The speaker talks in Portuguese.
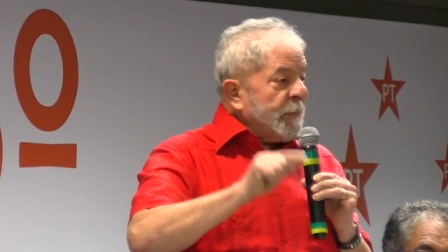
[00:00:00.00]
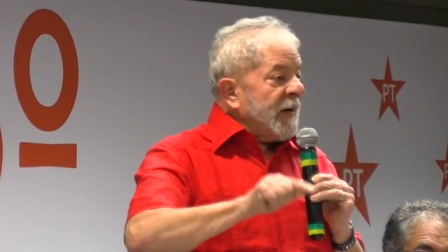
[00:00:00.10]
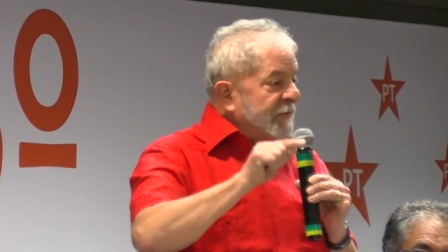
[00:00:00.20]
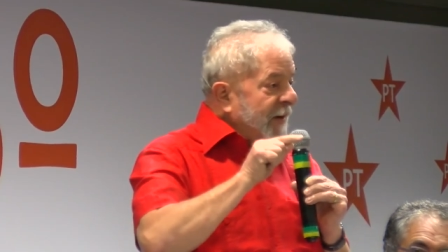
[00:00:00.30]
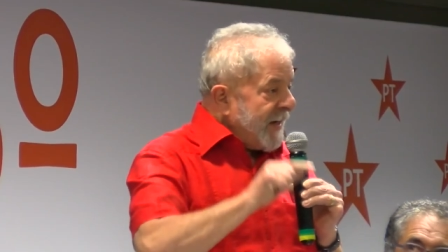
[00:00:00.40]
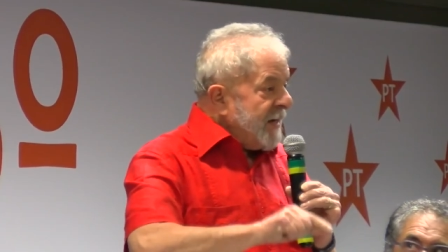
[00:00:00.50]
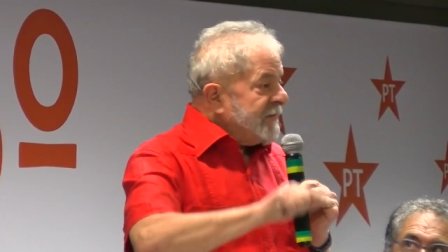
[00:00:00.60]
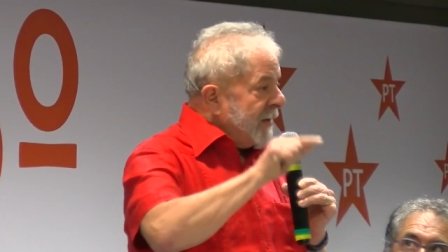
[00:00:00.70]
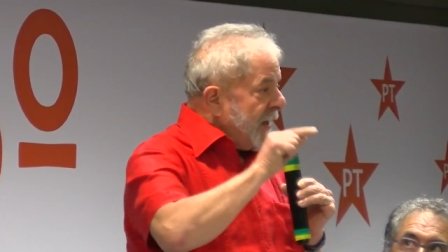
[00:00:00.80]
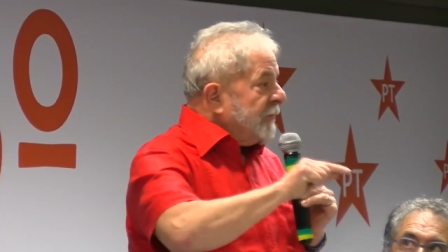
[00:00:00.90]

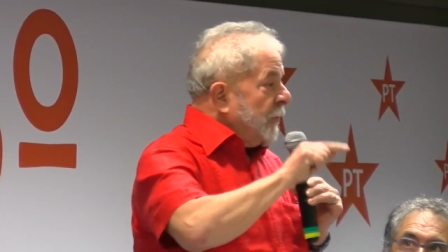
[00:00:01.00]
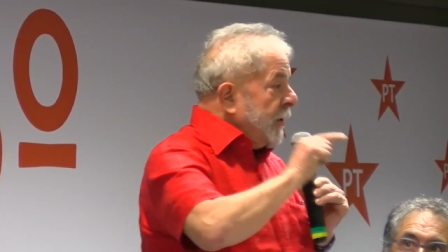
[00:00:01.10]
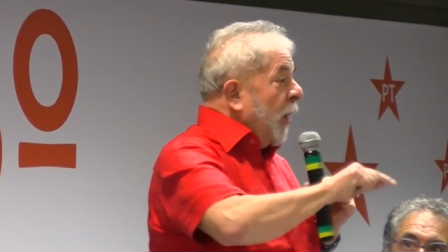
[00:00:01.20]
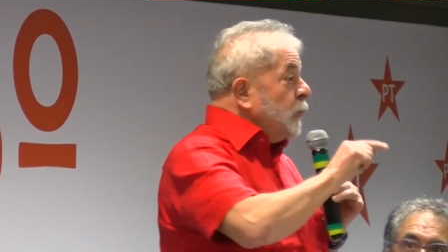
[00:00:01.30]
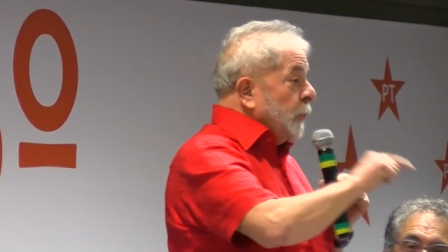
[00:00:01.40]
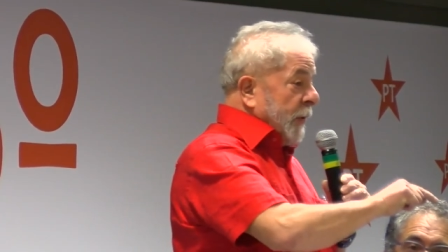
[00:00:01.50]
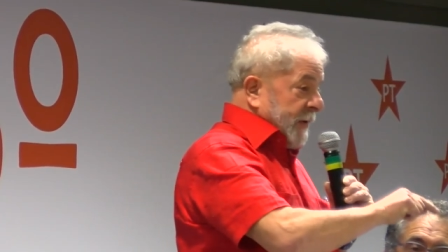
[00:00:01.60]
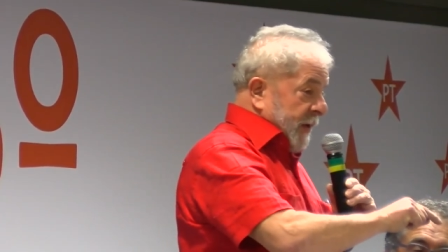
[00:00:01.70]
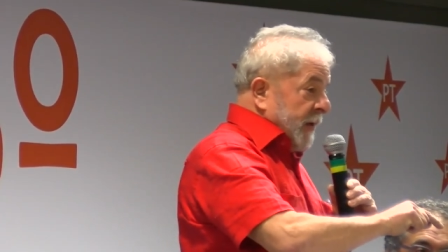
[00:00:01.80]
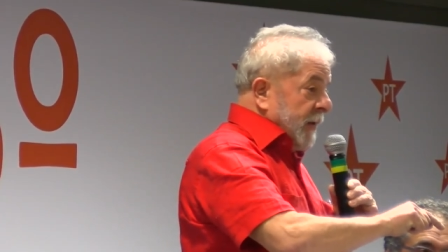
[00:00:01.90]
preferência nacional do
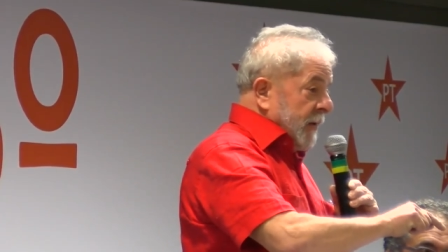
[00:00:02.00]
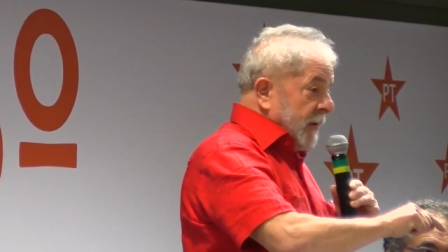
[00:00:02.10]
PT.